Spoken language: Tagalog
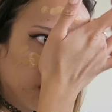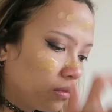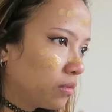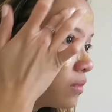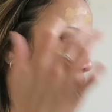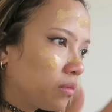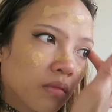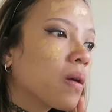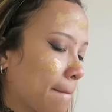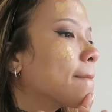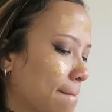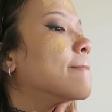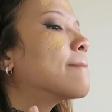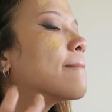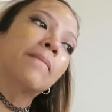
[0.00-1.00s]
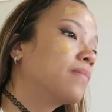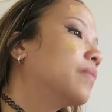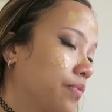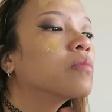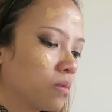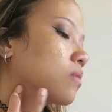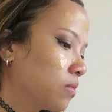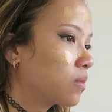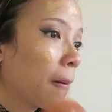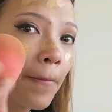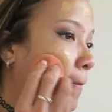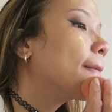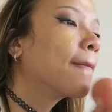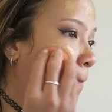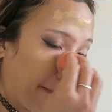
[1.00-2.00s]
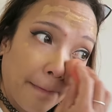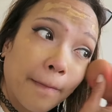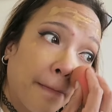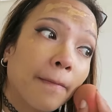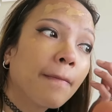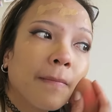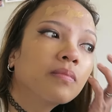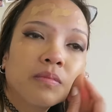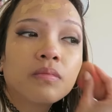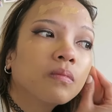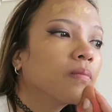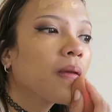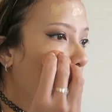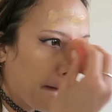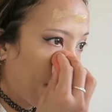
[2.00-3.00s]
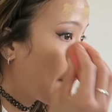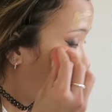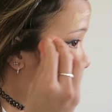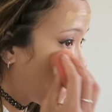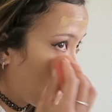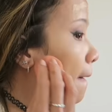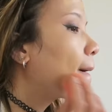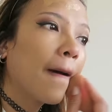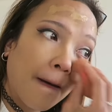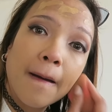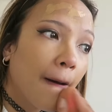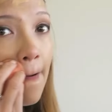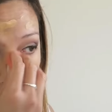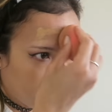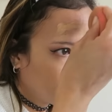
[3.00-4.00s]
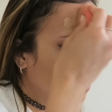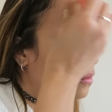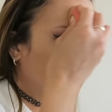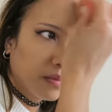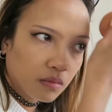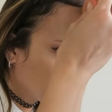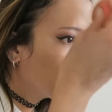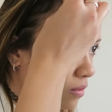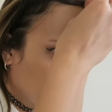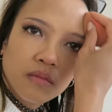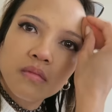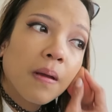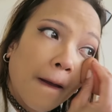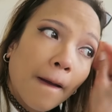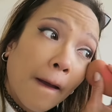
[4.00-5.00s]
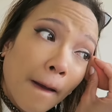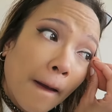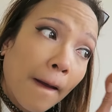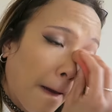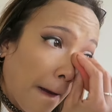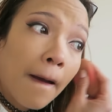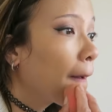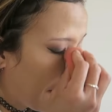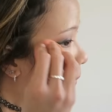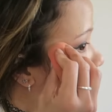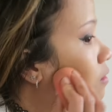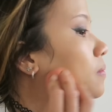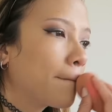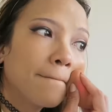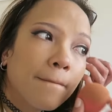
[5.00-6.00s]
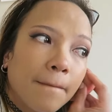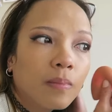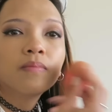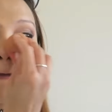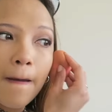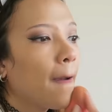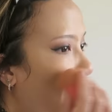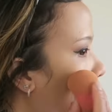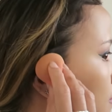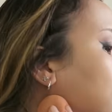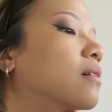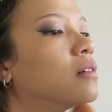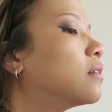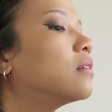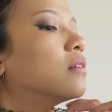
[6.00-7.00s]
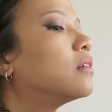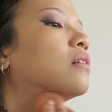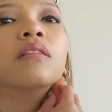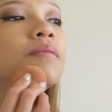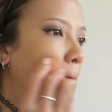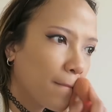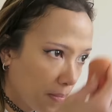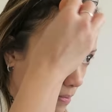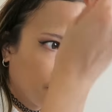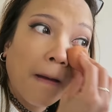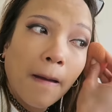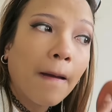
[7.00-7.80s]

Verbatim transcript: by Benefit for my, ayan, pinakita ko lang yung ano ko, pimple ko. And my Dirty Beauty Blender to blend all of